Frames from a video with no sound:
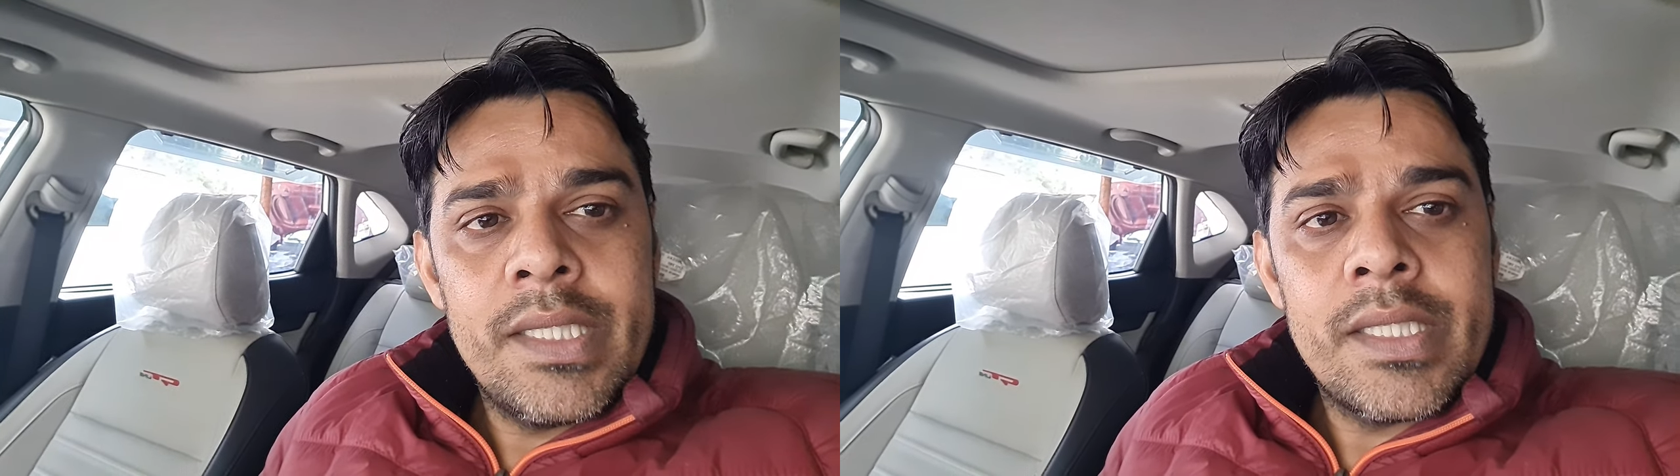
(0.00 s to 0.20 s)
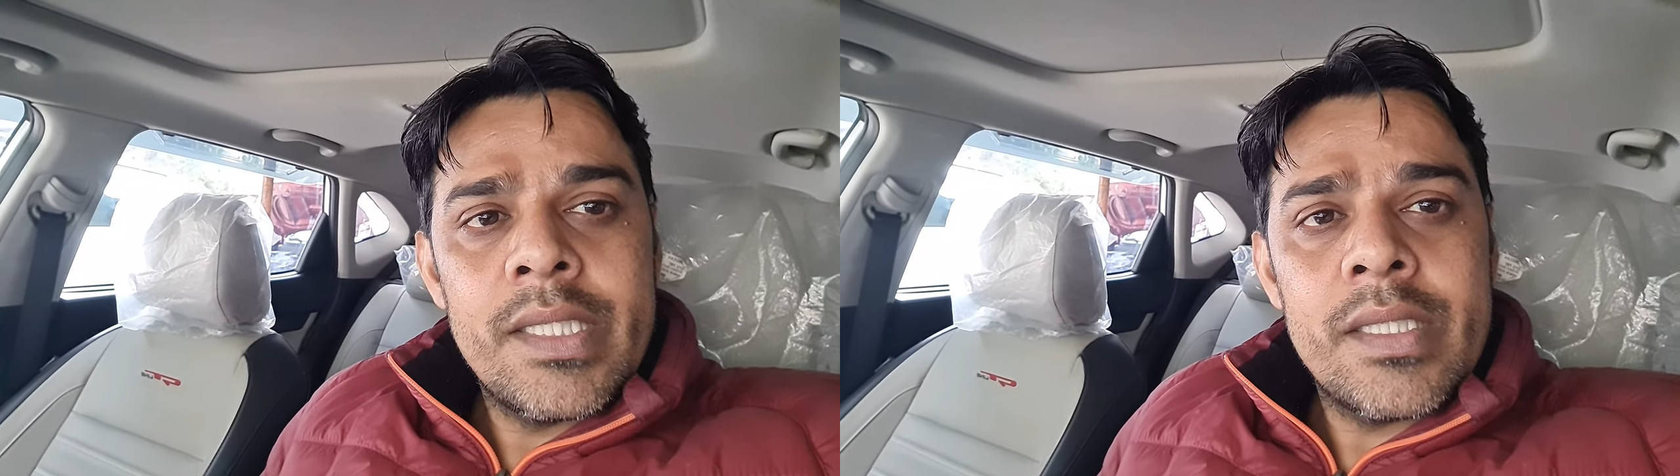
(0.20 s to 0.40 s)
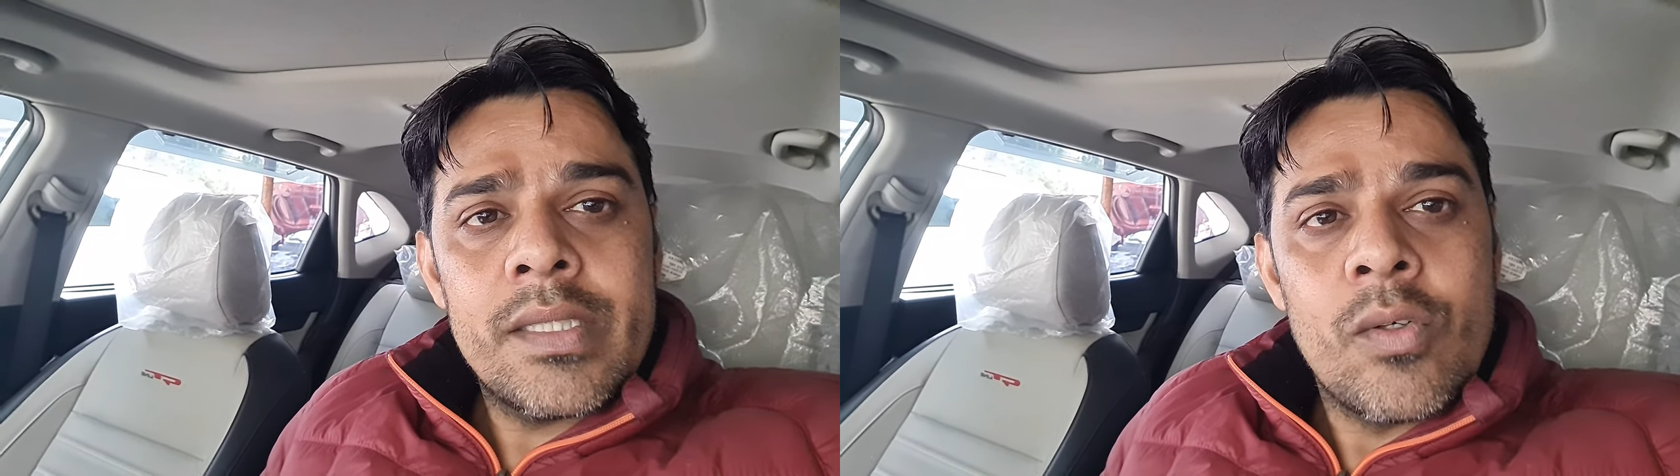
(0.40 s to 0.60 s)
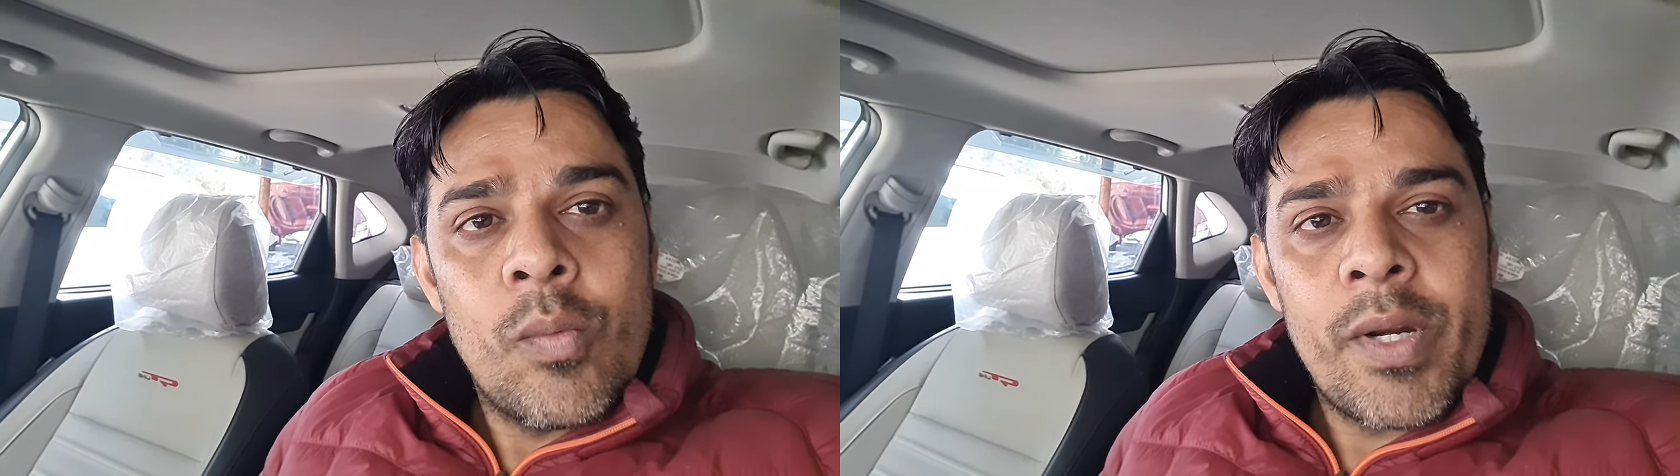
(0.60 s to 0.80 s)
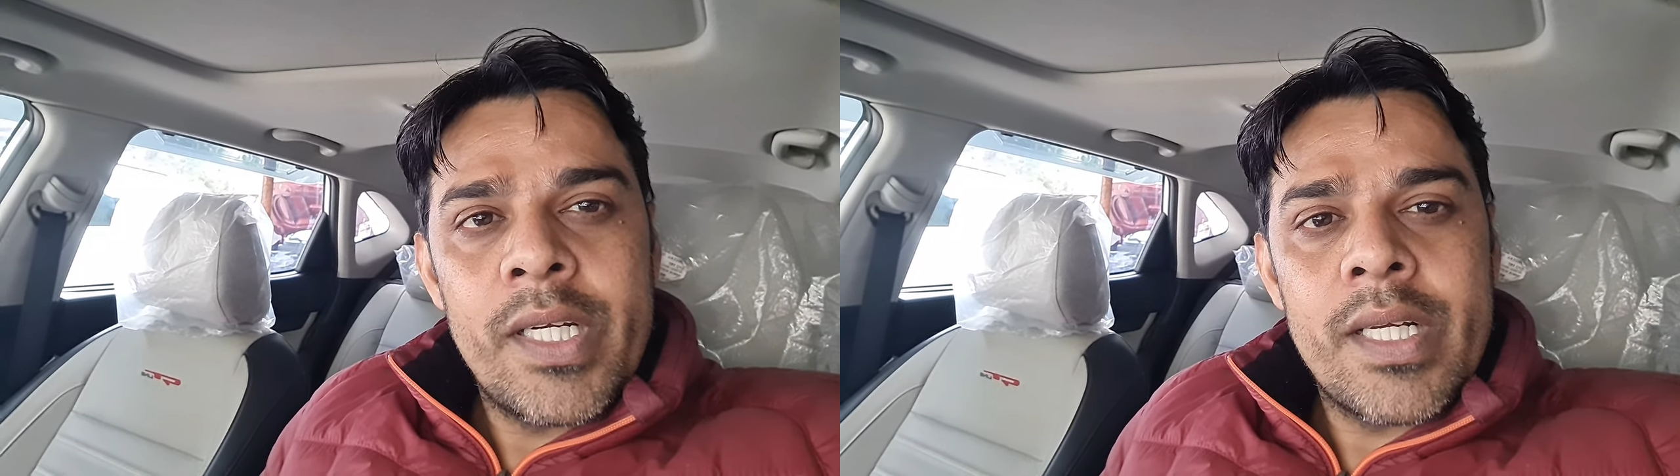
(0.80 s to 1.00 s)
इनकी
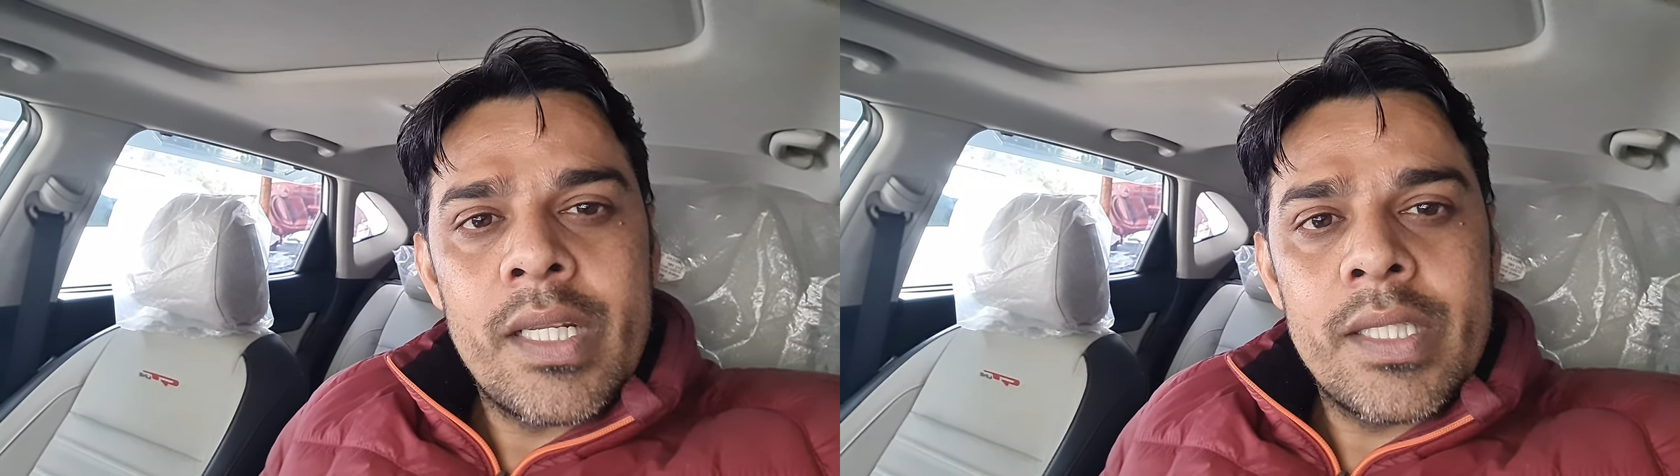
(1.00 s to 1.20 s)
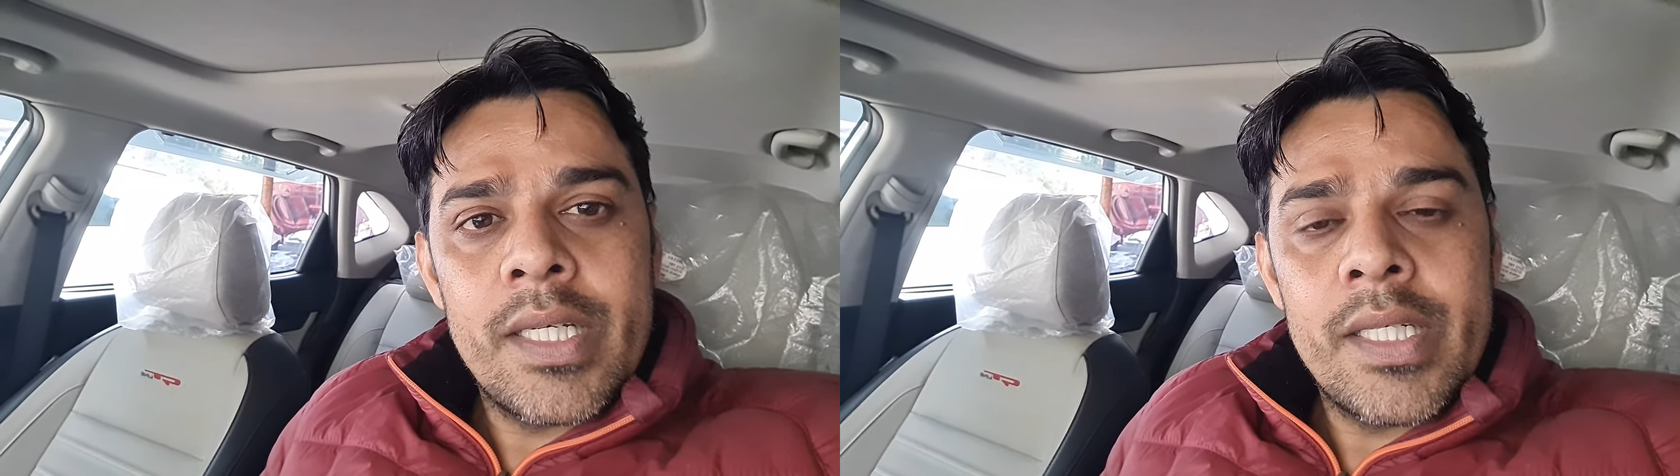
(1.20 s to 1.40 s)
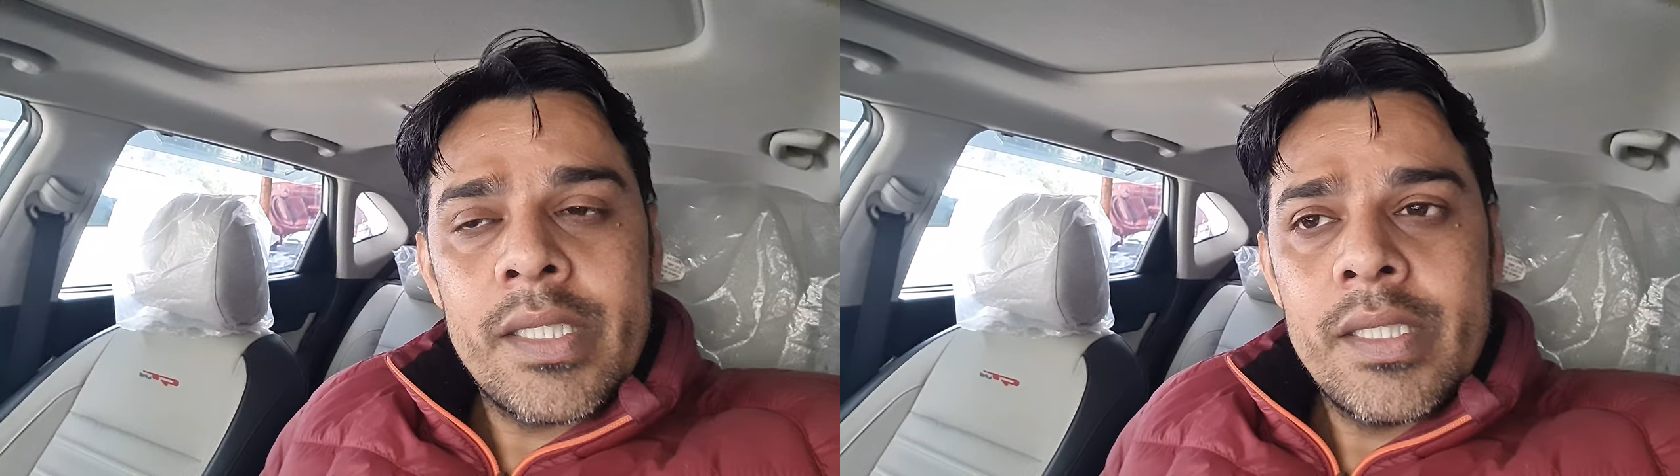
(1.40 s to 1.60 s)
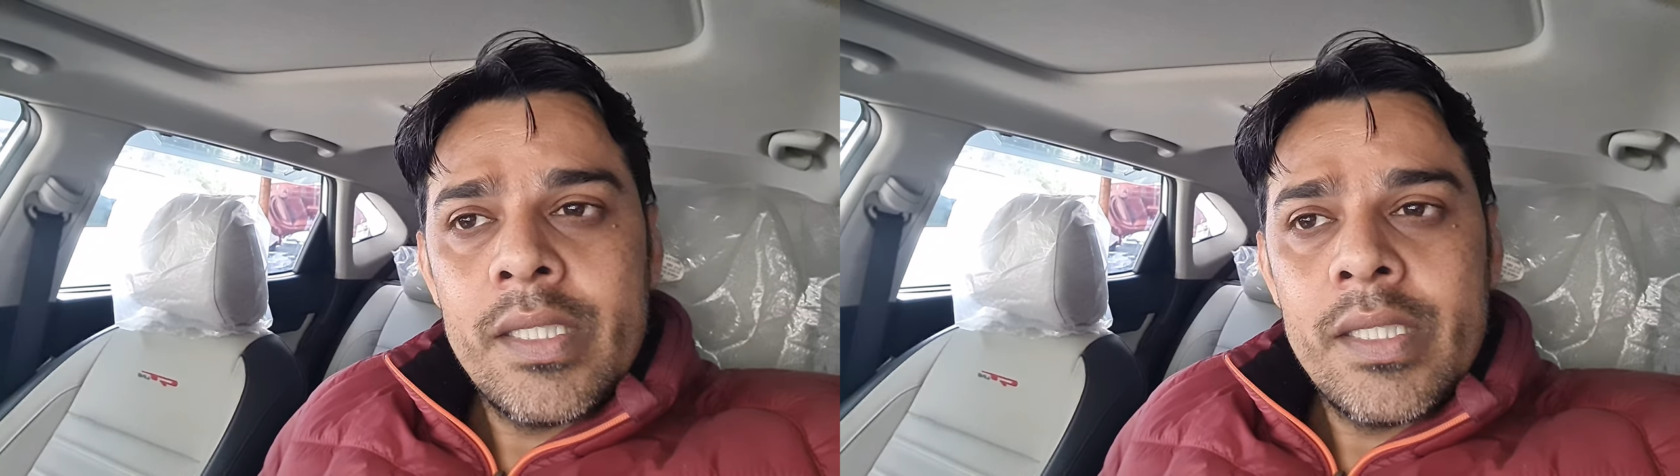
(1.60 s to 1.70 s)
कोऑपरेट करते हैं